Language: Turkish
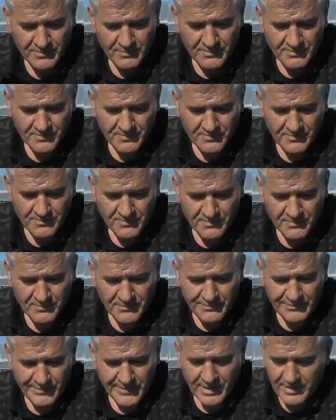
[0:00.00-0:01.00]
Size
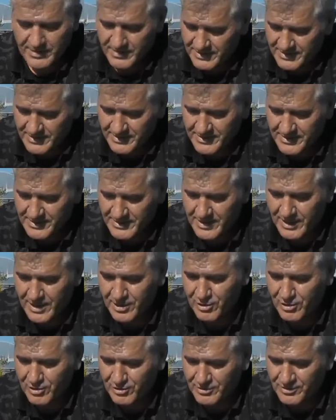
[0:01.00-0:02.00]
başarılarınızın devamını
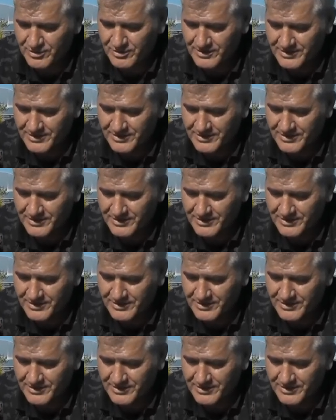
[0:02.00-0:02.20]
diliyoruz.